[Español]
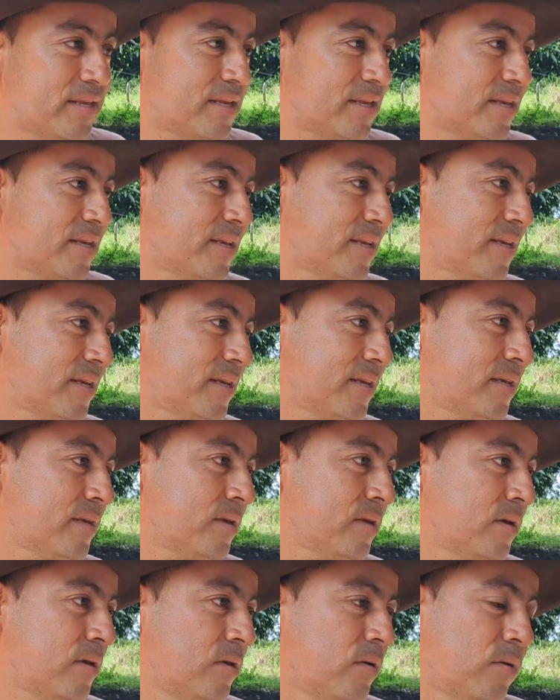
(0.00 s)
Pero, de este
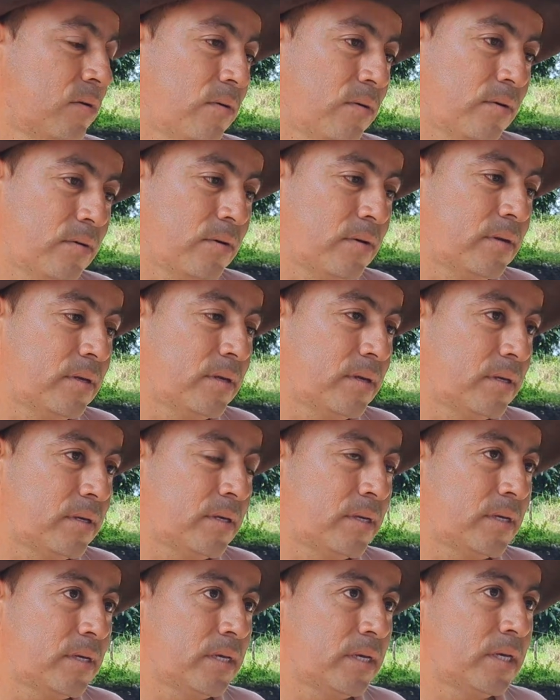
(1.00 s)
tipo en las veredas del
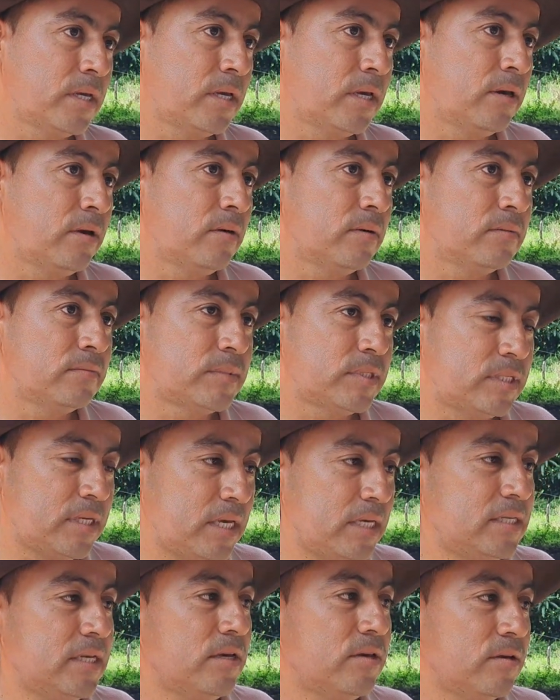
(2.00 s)
municipio de Nunchía.
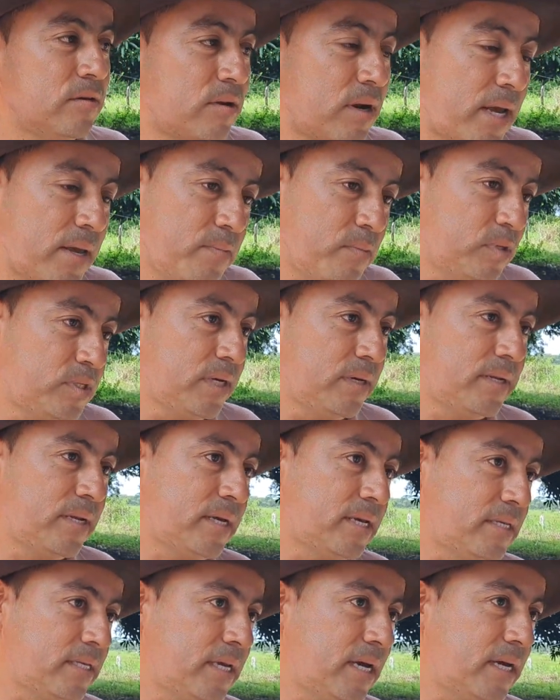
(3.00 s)
Sí, señor, hay muchas
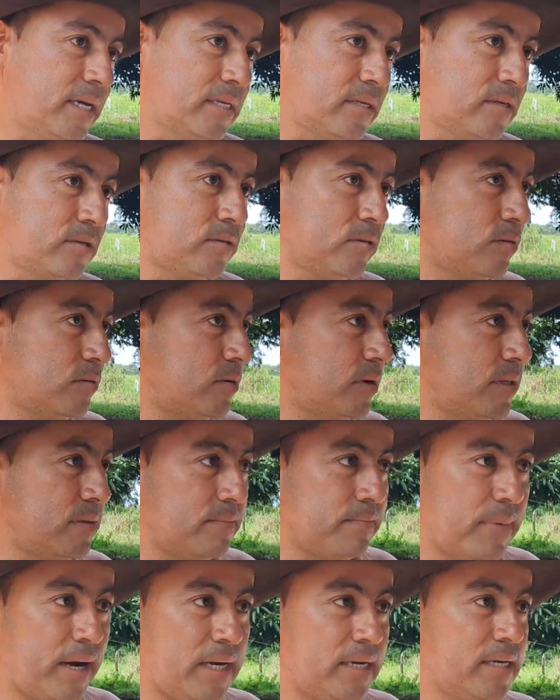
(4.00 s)
necesidades. Eso
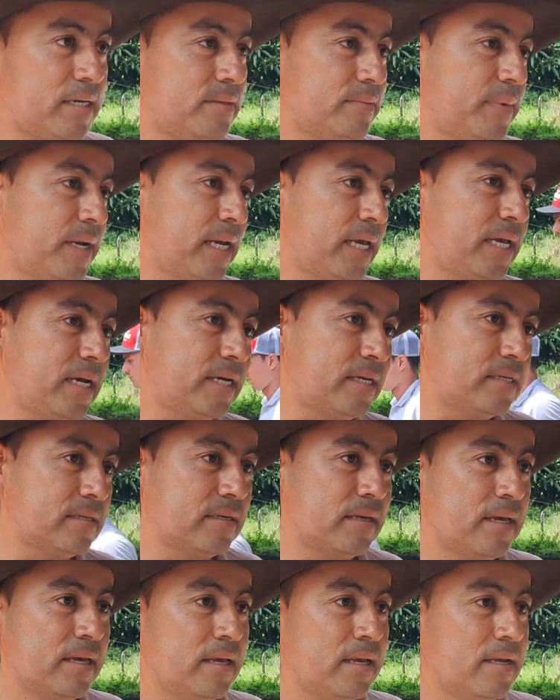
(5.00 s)
en varias
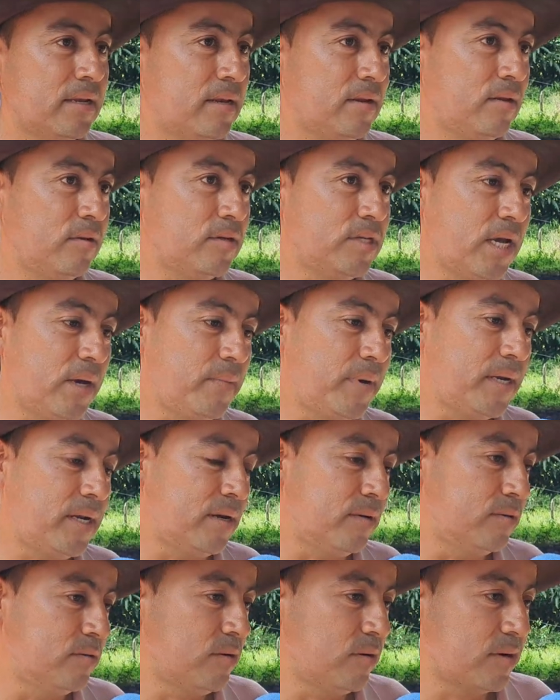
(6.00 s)
veredas lo llaman
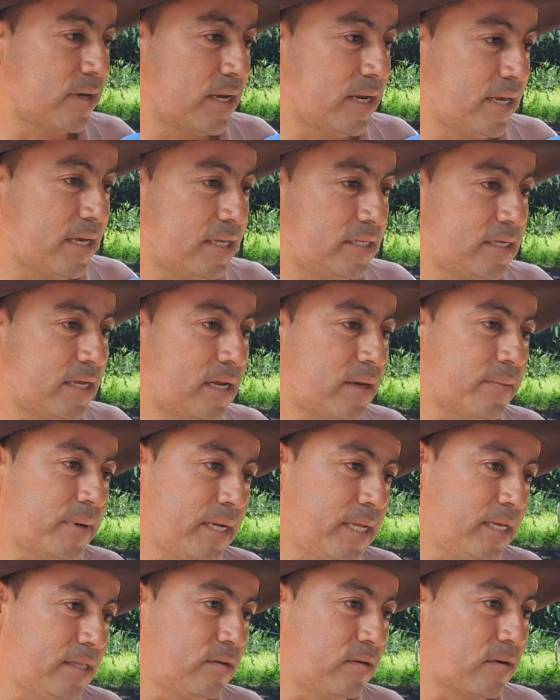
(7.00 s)
a uno que le eche la
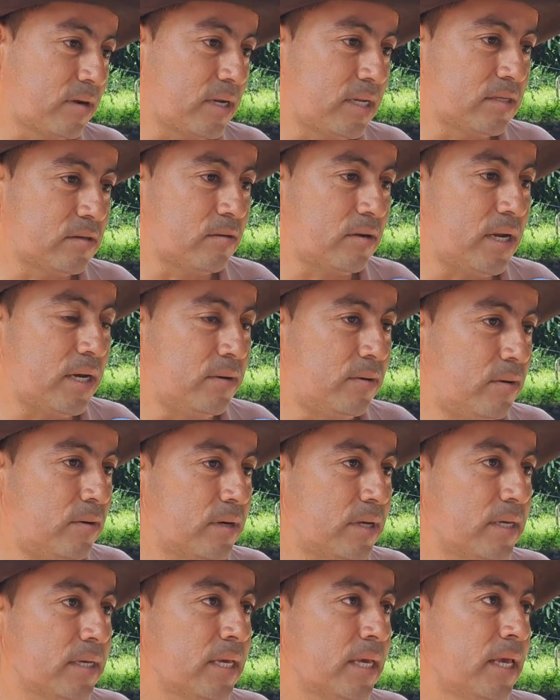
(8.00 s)
manito, que les
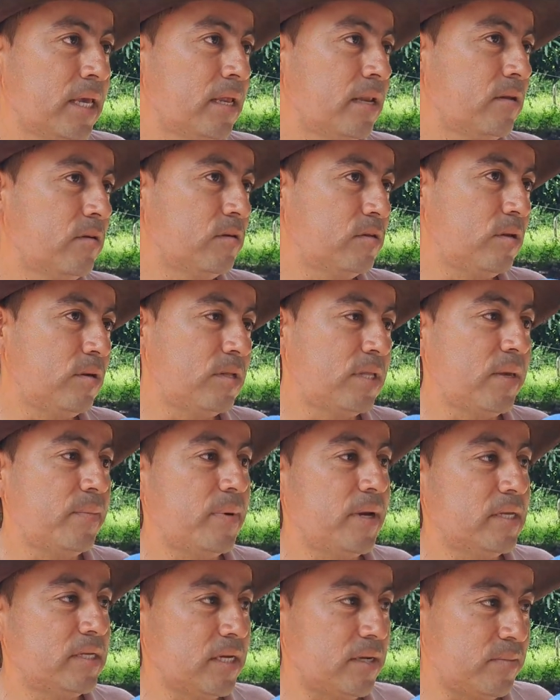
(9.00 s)
colabore. Otro el
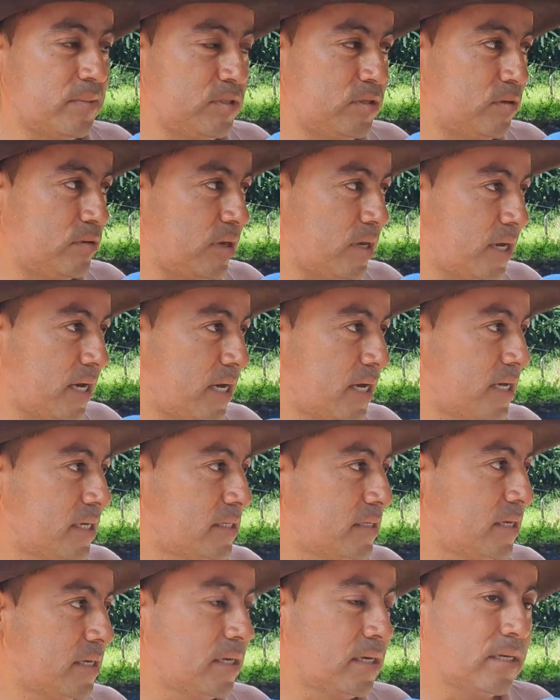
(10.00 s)
tema de servicio de
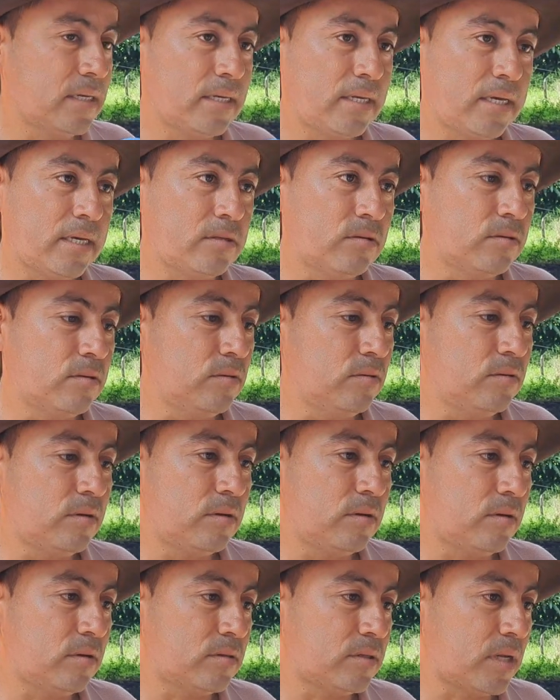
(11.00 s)
gas, de, que son
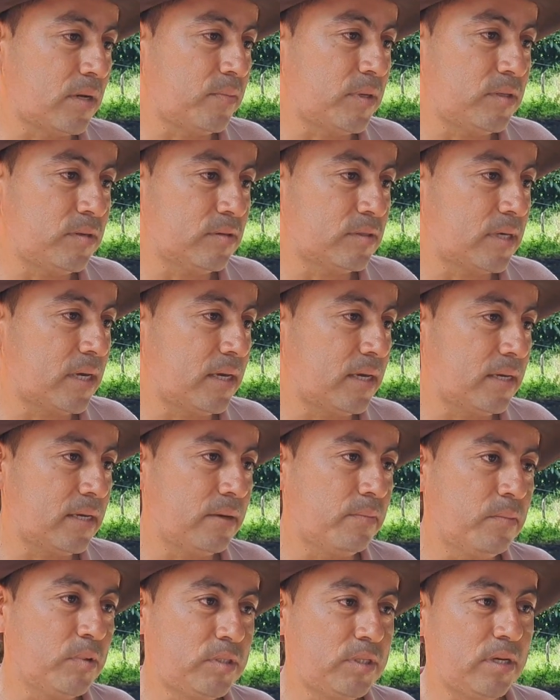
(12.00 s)
uno de los servicios
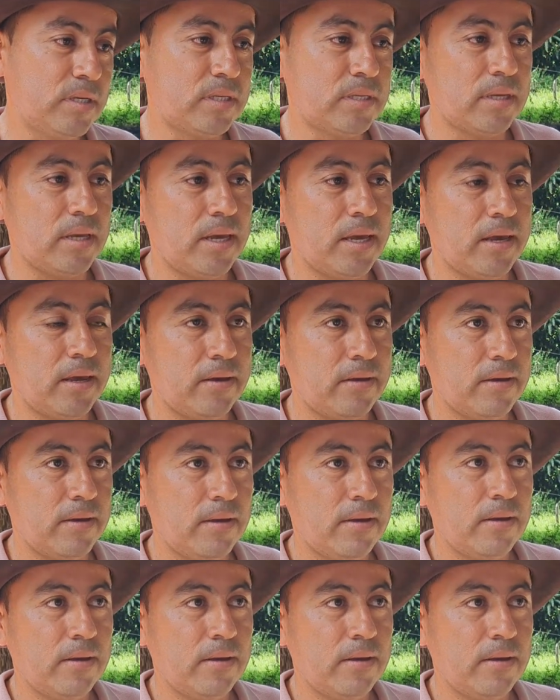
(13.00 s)
que muchas eh,